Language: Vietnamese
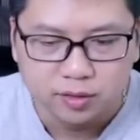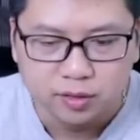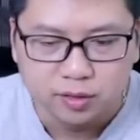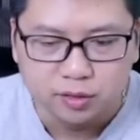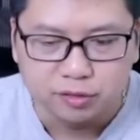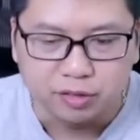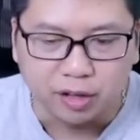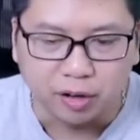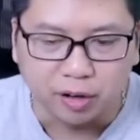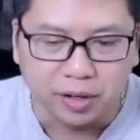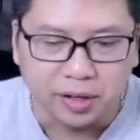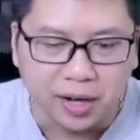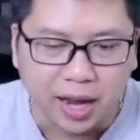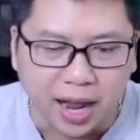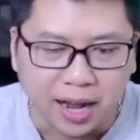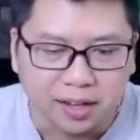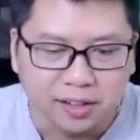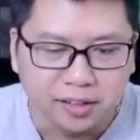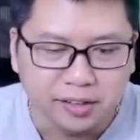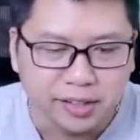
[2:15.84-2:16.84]
pháo để đá
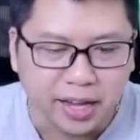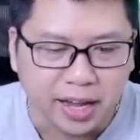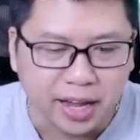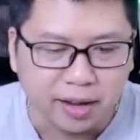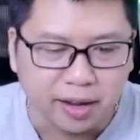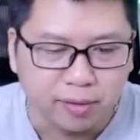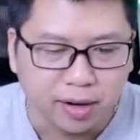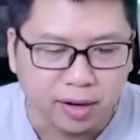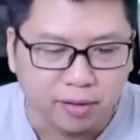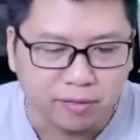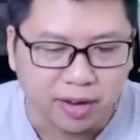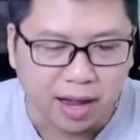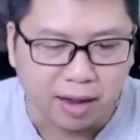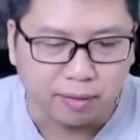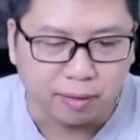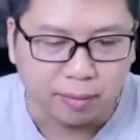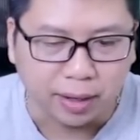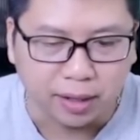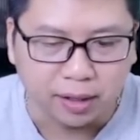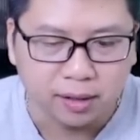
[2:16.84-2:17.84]
cứ nhèm lava mà
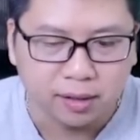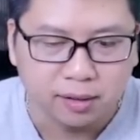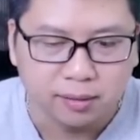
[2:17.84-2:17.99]
bắn